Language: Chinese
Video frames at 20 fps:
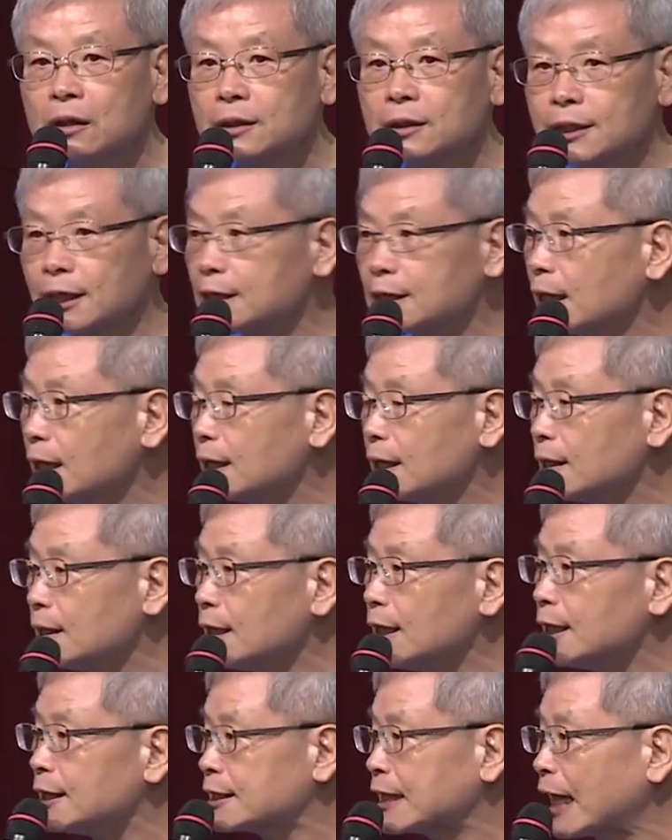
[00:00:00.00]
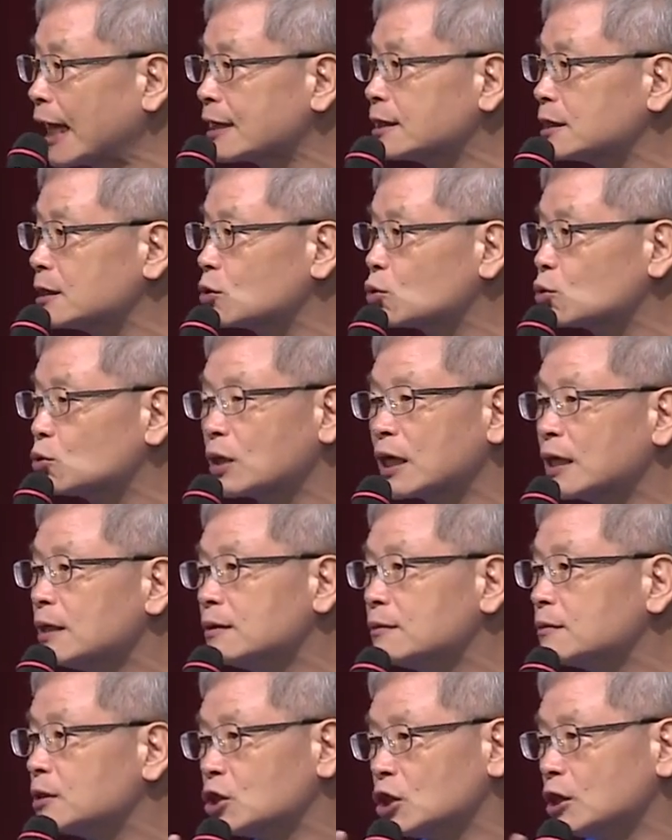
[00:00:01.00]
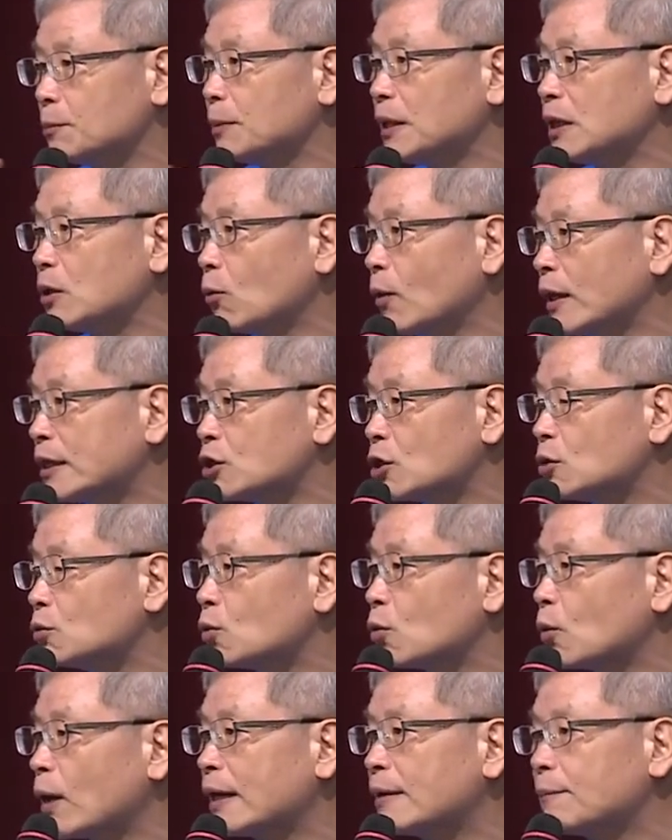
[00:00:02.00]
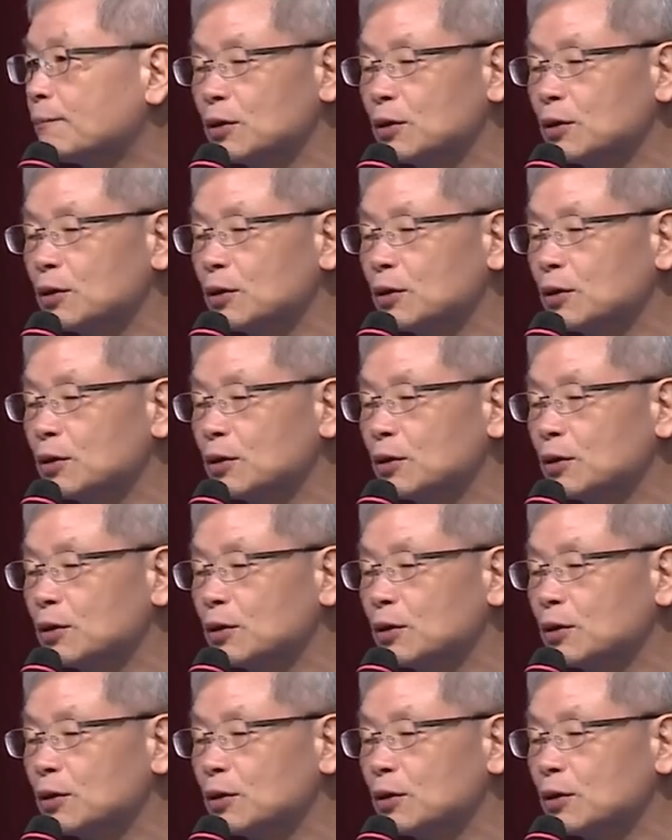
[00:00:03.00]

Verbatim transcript: 这些异常指数跟疾病完全无关。